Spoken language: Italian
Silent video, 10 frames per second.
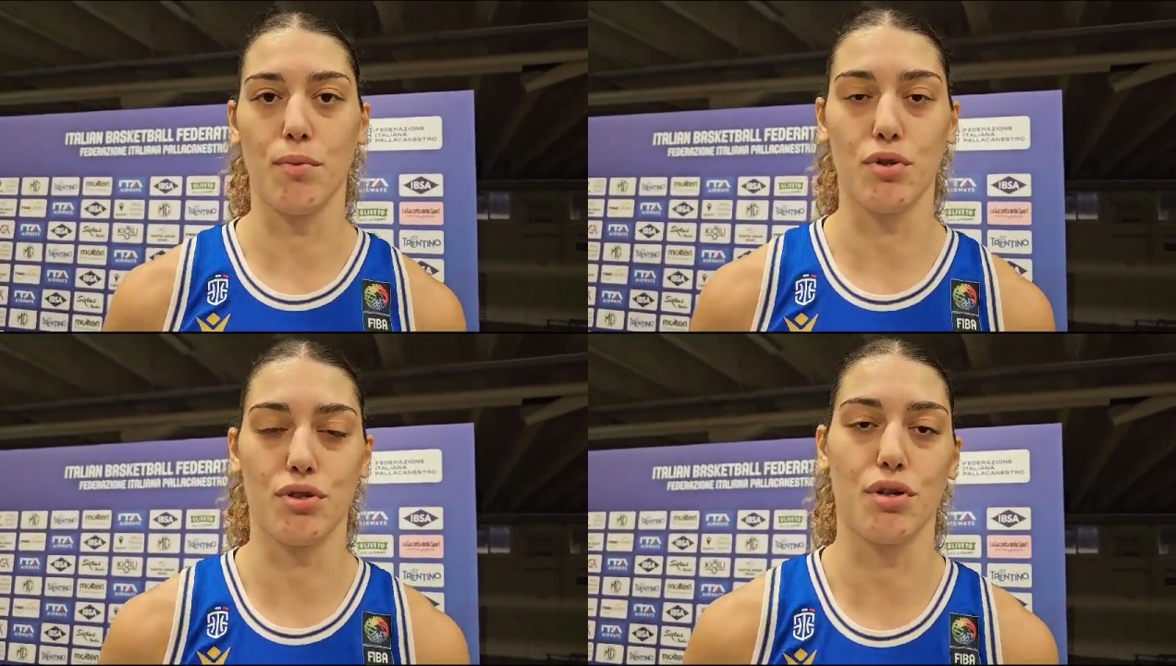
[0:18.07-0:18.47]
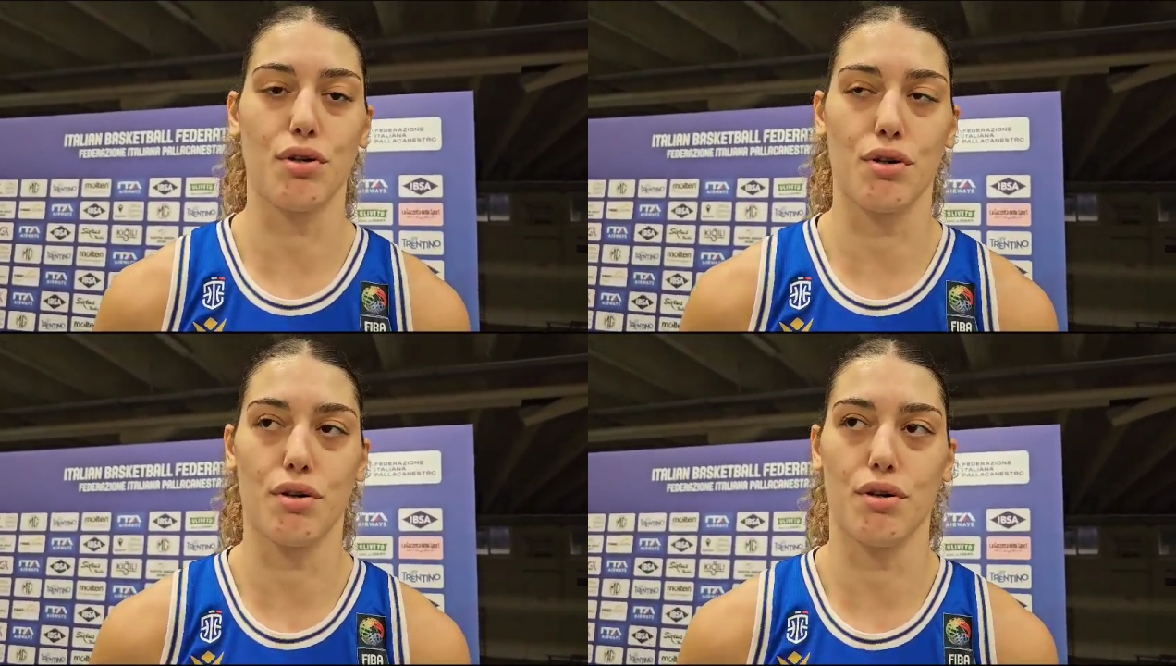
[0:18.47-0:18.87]

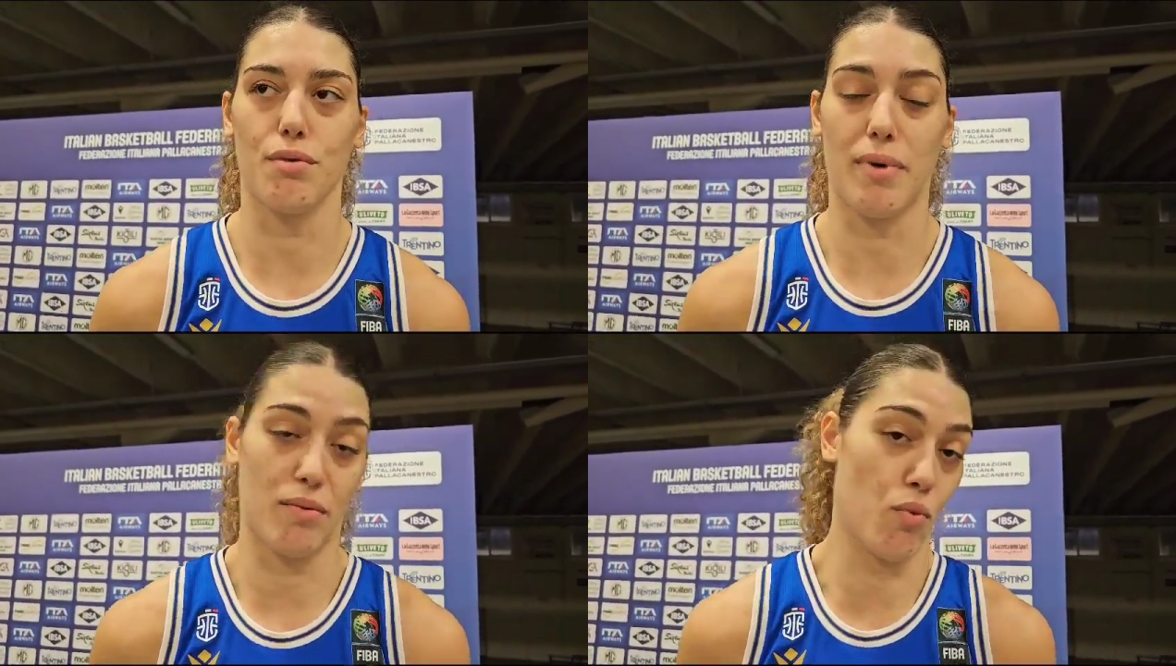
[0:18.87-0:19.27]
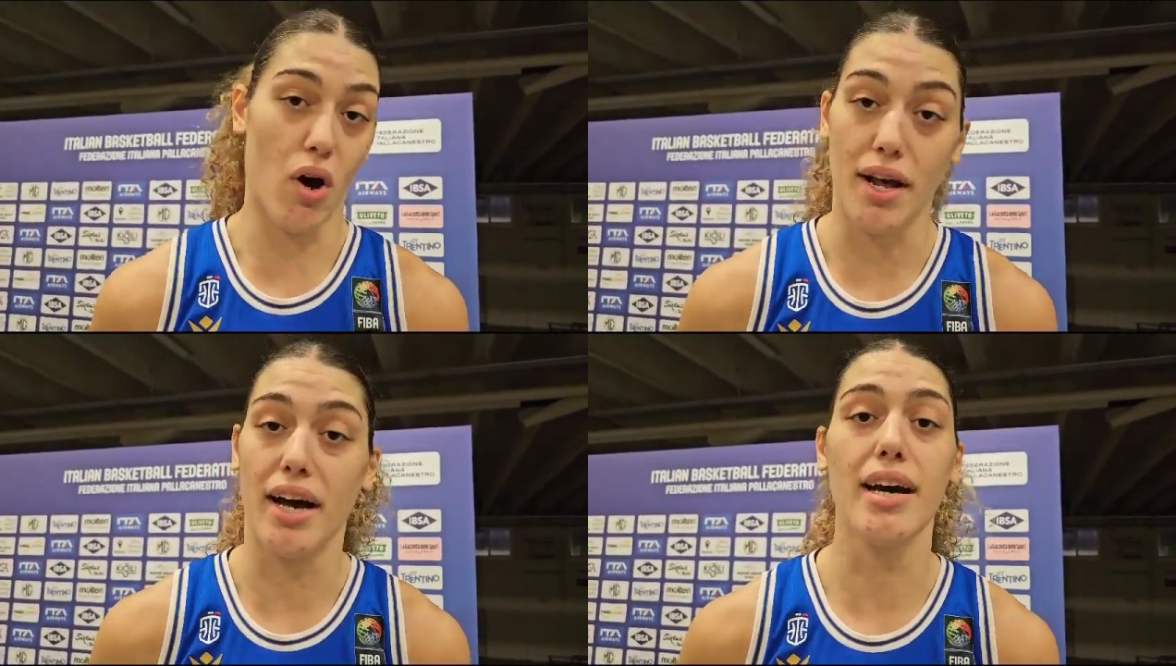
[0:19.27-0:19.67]
molto
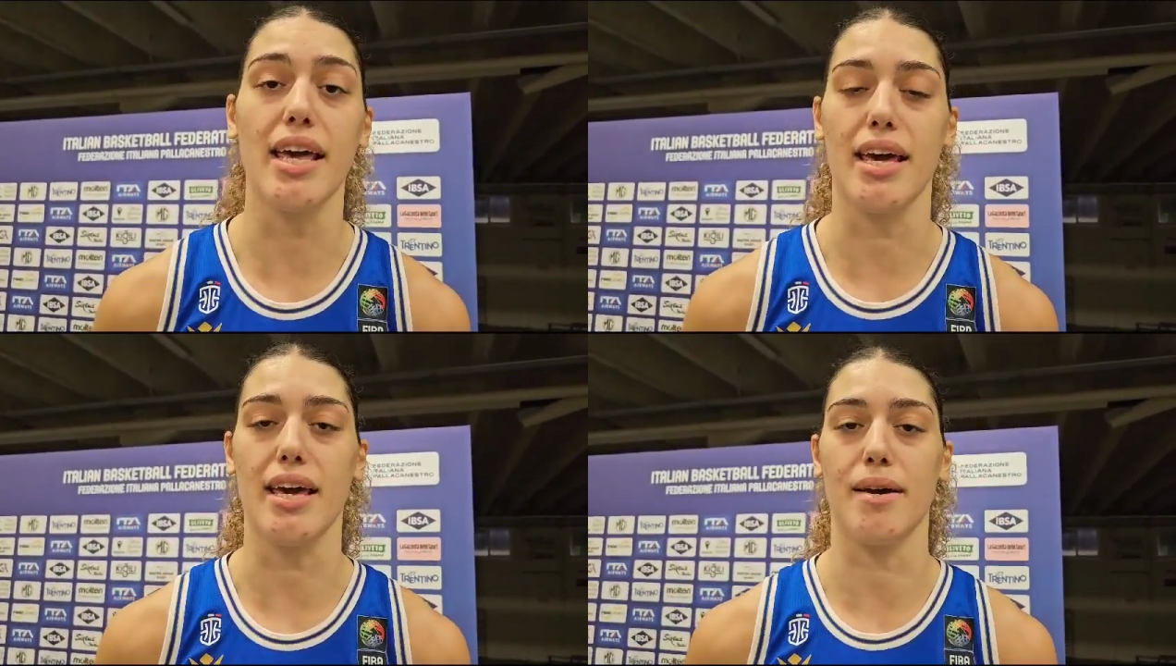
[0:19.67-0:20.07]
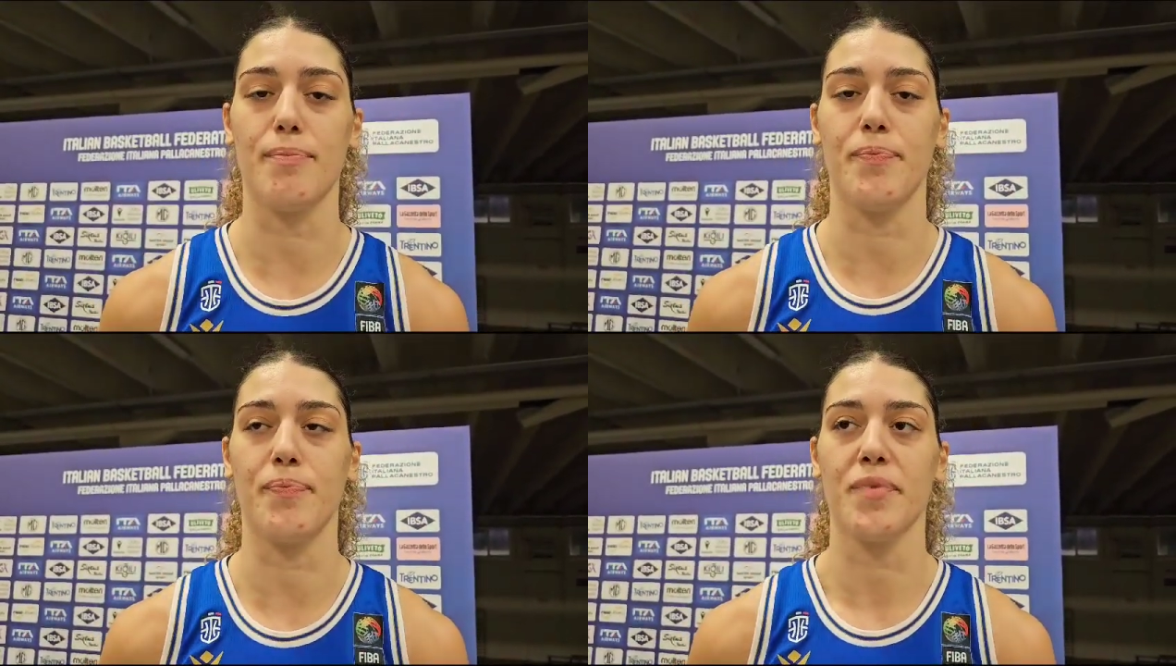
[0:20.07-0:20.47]
buona e
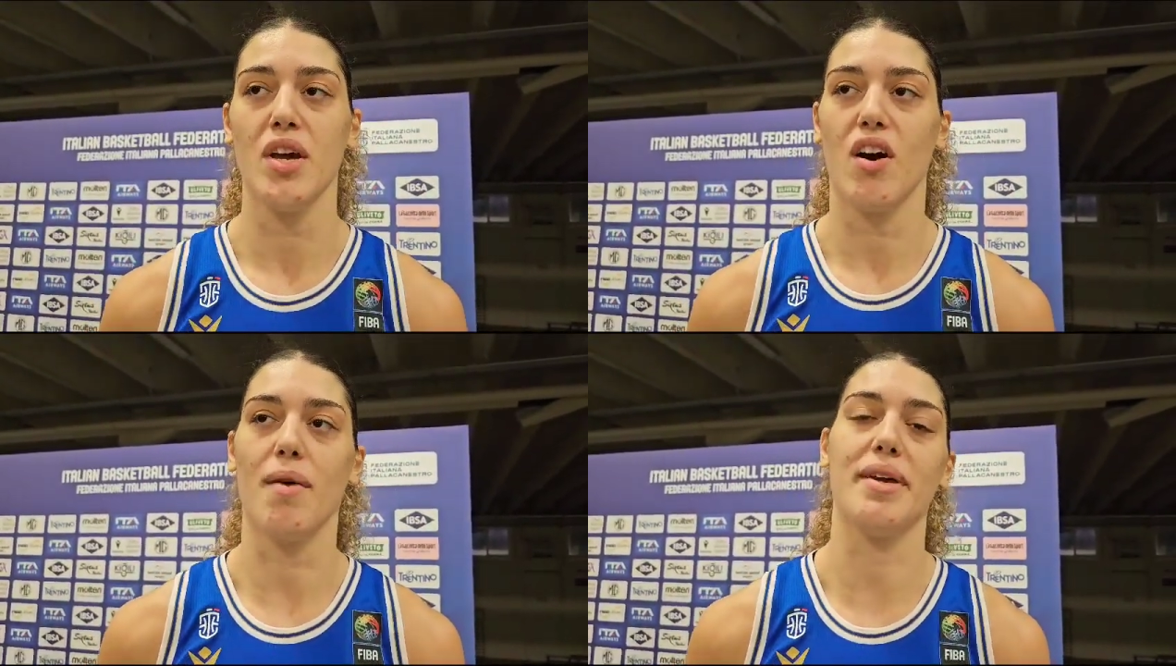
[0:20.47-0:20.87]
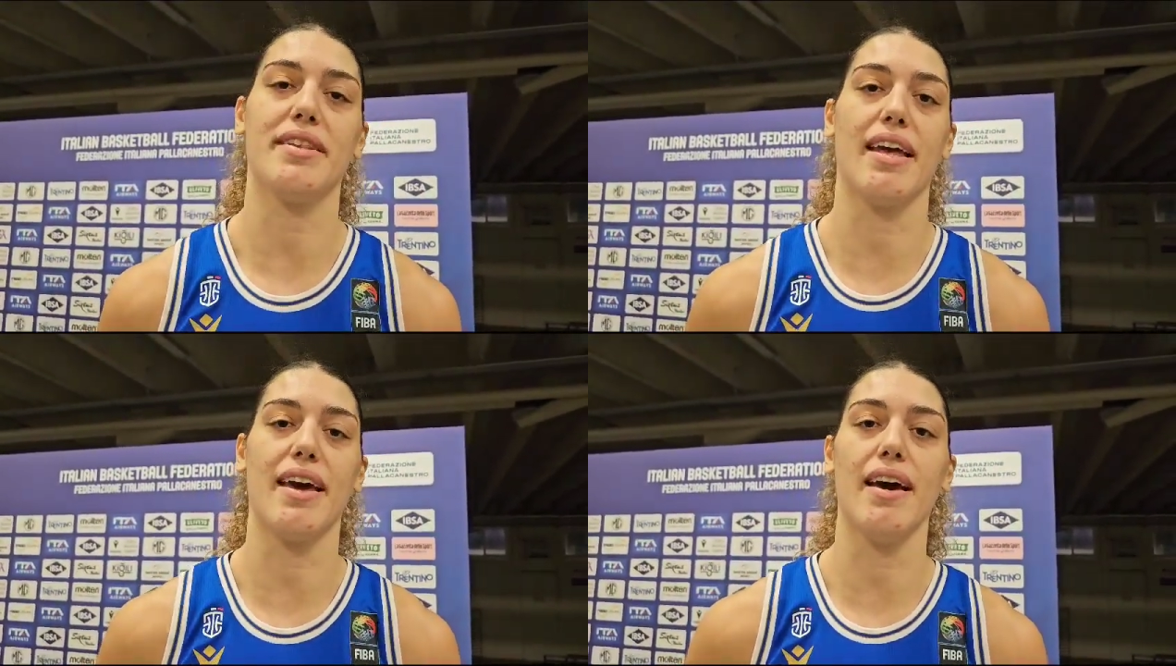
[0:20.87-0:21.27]
mm,
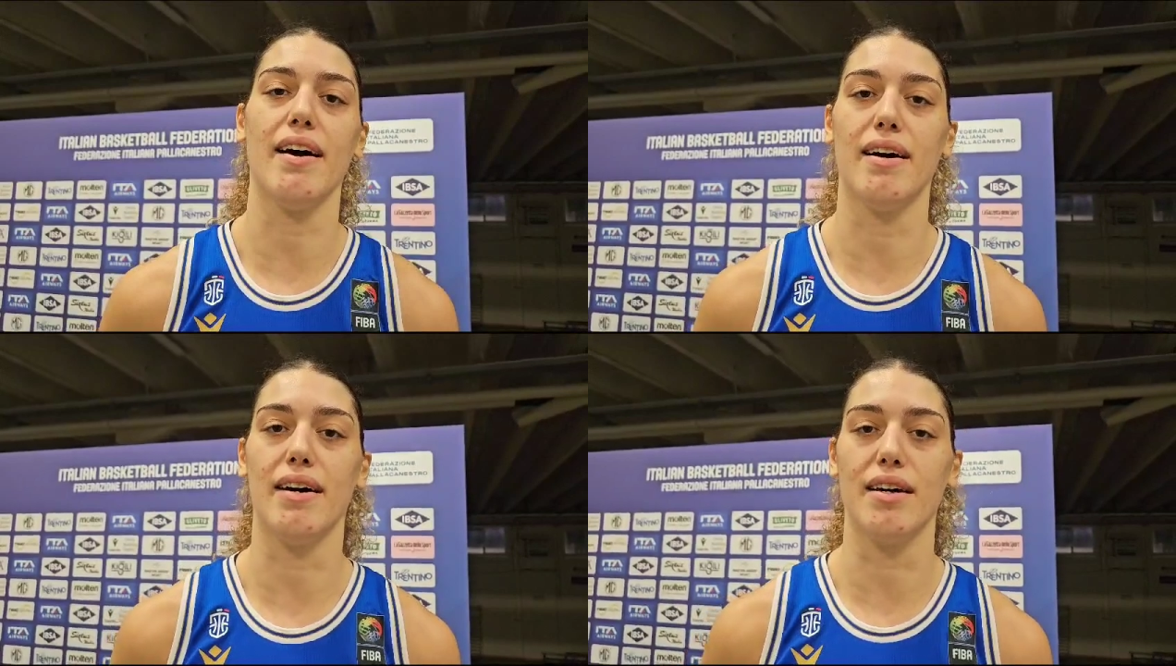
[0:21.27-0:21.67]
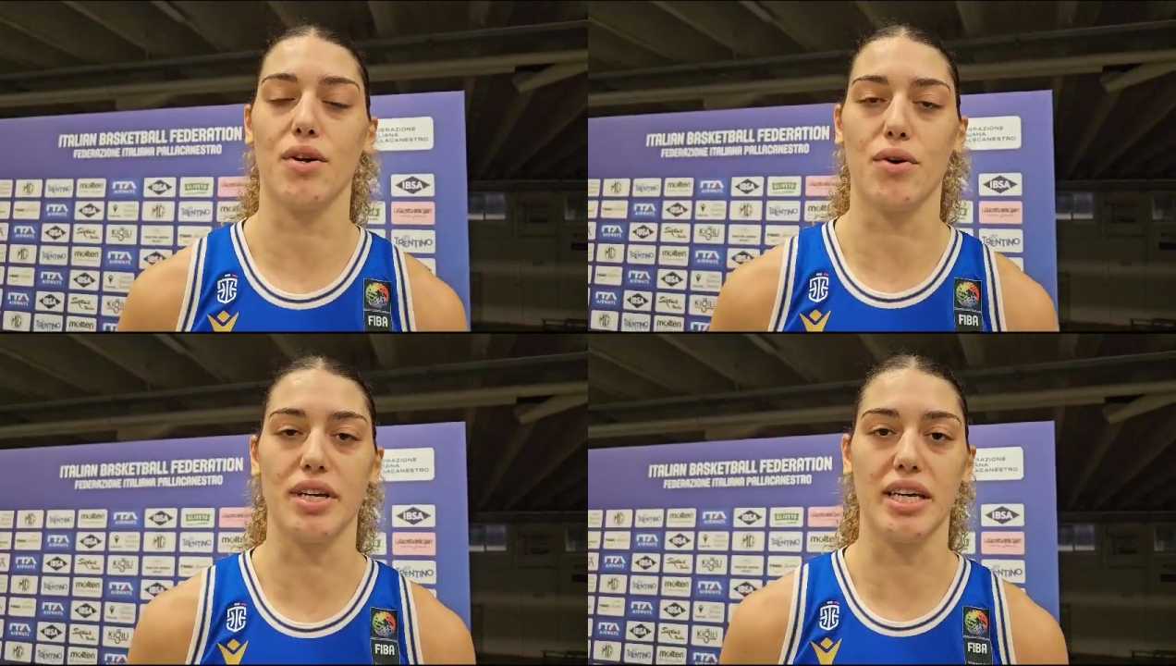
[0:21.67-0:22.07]
ovviamente eh,
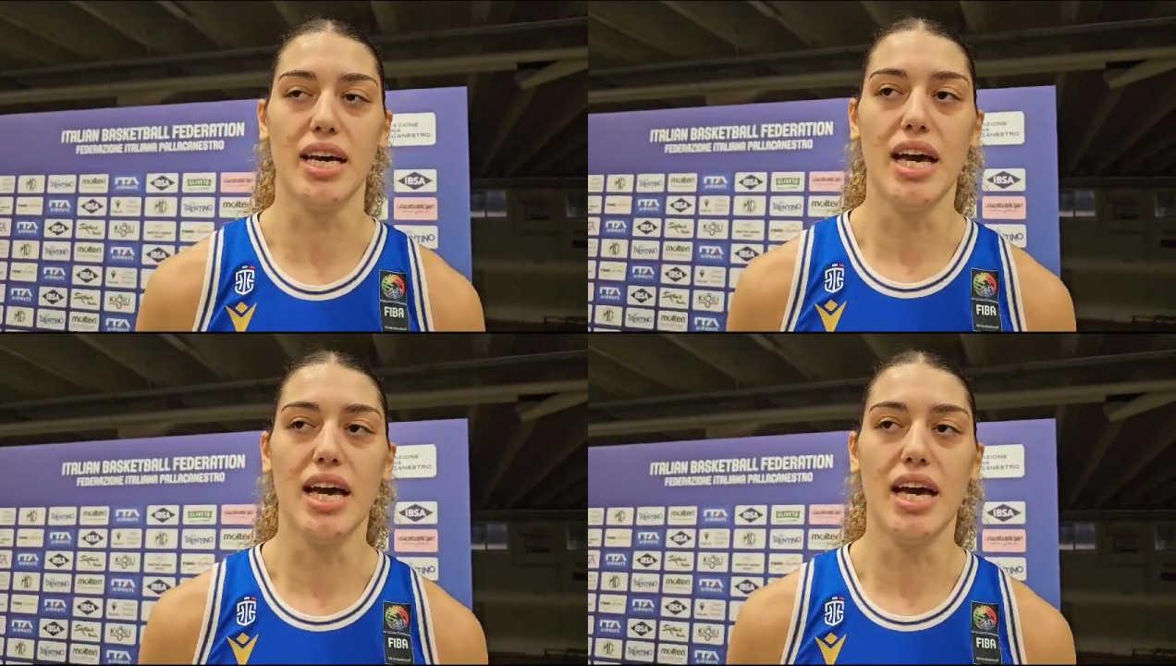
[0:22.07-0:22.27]
noi